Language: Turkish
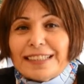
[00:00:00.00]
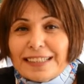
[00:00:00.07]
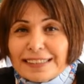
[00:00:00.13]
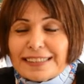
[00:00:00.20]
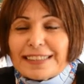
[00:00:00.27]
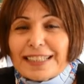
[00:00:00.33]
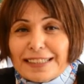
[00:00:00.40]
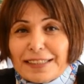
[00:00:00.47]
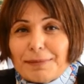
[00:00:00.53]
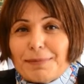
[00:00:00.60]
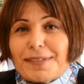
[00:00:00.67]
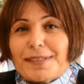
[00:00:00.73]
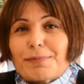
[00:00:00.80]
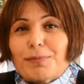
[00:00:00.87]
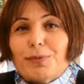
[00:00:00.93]
Artık
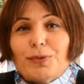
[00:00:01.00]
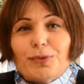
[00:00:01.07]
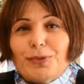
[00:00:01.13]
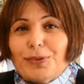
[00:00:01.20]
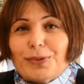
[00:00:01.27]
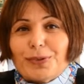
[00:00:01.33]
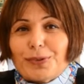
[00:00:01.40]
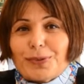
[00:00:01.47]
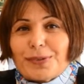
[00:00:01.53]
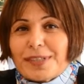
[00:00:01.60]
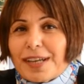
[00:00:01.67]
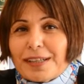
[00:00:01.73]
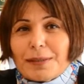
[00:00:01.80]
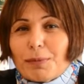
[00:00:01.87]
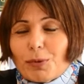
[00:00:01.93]
kendimiz bunun e,
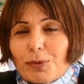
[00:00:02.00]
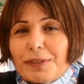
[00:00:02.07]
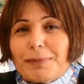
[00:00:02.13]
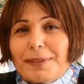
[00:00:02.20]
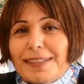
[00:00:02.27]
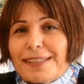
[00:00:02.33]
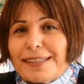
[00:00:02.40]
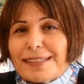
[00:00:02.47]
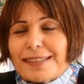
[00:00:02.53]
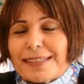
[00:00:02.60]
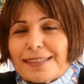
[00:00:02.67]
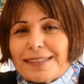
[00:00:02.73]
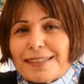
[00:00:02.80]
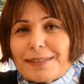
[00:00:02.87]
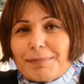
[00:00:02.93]
sahibi olabiliriz.
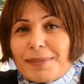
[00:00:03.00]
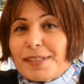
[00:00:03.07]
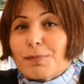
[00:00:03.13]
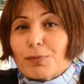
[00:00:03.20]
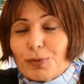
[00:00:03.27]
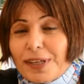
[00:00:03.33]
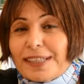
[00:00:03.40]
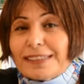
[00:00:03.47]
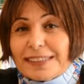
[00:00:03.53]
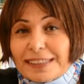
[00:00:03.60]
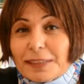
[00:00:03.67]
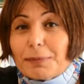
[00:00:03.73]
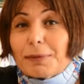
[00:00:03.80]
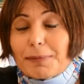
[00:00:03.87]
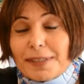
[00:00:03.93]
E, biz bunu
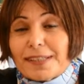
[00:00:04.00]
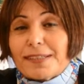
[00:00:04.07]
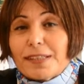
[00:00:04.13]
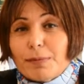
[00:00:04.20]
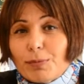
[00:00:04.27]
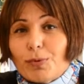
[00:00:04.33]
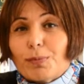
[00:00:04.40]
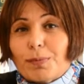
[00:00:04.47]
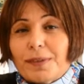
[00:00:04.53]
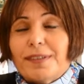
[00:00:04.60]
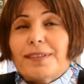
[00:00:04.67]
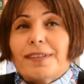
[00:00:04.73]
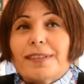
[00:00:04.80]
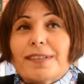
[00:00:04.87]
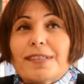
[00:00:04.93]
artık yapabiliriz diye büyük
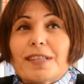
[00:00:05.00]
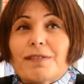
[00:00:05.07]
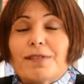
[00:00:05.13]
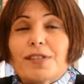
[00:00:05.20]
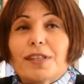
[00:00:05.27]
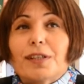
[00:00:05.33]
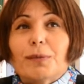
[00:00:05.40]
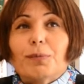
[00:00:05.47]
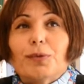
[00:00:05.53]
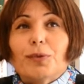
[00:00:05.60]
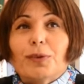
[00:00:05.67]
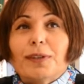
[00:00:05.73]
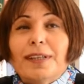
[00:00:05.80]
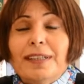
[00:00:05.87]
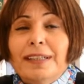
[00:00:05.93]
bir e, sevince
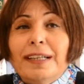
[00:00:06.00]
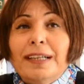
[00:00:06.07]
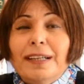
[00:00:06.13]
kapılıyorlar.